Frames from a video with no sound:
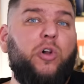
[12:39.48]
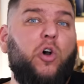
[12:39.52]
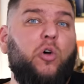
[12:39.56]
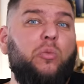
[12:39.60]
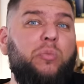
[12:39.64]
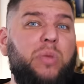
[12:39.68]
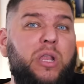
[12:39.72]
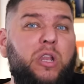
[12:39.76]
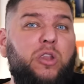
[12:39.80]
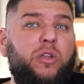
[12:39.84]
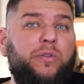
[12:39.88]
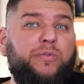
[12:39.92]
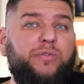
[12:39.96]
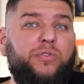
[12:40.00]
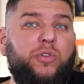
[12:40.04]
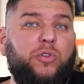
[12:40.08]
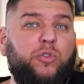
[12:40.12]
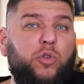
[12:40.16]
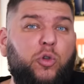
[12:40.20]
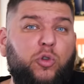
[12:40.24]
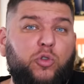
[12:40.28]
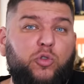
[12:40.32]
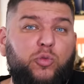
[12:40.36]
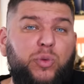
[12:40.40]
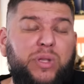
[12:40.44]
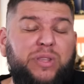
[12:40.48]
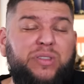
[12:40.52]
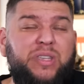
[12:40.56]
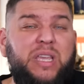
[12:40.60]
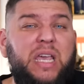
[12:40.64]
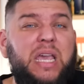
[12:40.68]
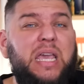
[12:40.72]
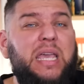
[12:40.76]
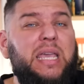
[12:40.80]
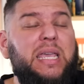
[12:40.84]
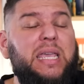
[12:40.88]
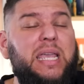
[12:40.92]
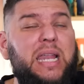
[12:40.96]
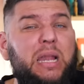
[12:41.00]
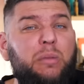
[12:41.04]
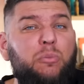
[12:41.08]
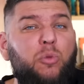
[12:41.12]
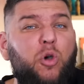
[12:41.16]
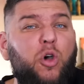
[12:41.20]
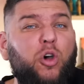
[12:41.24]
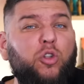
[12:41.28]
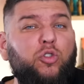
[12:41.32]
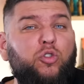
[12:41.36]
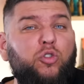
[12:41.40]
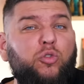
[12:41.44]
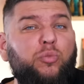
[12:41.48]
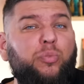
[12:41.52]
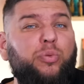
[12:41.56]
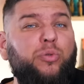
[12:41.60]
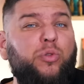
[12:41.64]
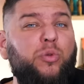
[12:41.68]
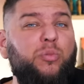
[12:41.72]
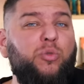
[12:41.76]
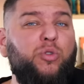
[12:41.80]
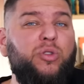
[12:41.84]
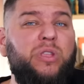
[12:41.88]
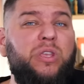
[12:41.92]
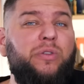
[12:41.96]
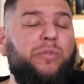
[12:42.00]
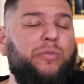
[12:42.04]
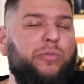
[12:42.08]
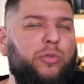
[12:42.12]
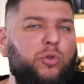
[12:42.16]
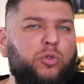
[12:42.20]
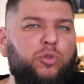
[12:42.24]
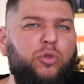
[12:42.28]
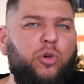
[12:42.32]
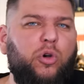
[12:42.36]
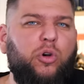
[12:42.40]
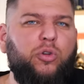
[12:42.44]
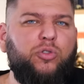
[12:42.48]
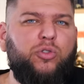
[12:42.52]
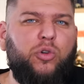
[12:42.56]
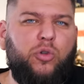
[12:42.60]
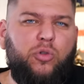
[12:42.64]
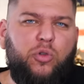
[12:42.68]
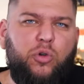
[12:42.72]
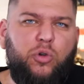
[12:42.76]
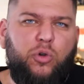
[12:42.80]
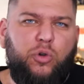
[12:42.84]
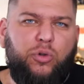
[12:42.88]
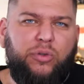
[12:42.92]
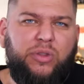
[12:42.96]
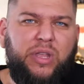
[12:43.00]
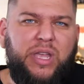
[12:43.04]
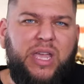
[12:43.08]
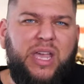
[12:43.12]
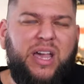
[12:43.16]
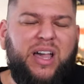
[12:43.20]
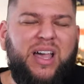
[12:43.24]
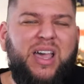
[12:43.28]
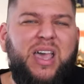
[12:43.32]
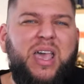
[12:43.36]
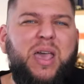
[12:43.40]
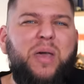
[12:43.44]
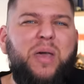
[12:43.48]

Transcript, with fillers: qu'en 1938, il meurt d'une pneumonie fulgurante en Angleterre,